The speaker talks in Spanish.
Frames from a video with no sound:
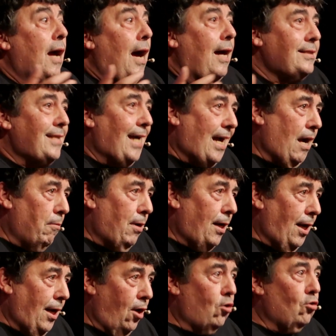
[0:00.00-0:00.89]
se acaban
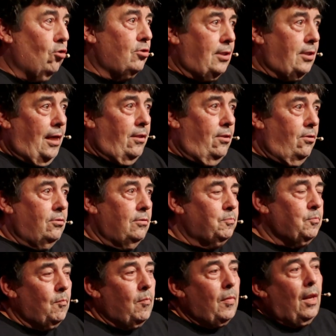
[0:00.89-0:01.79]
encontrando.
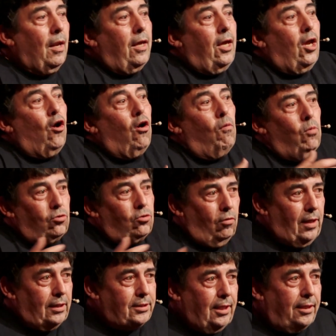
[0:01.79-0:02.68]
Y como
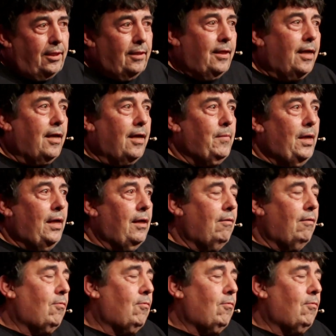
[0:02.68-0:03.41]
toda serie de gemelas,